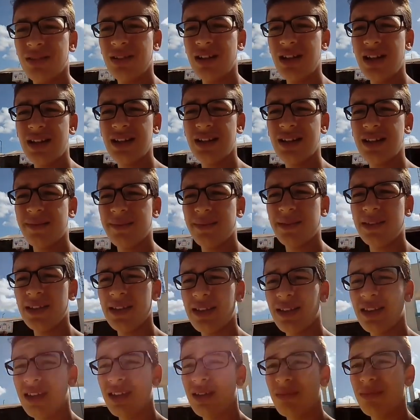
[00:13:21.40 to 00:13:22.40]
والله
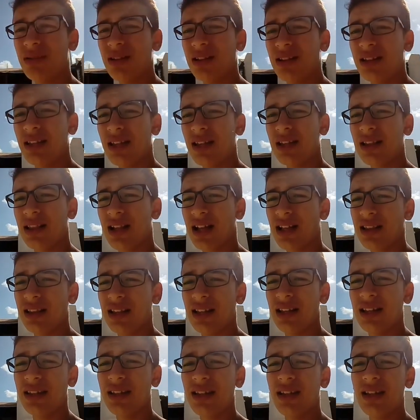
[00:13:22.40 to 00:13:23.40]
الكاميرا هذه هي
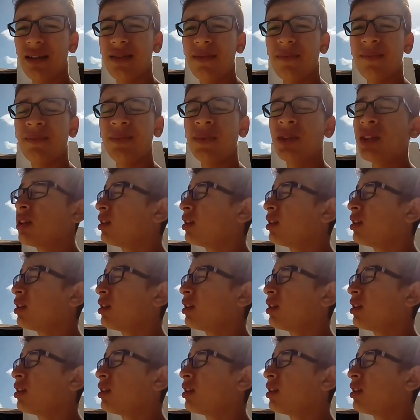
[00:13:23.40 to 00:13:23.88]
طلعت لهنا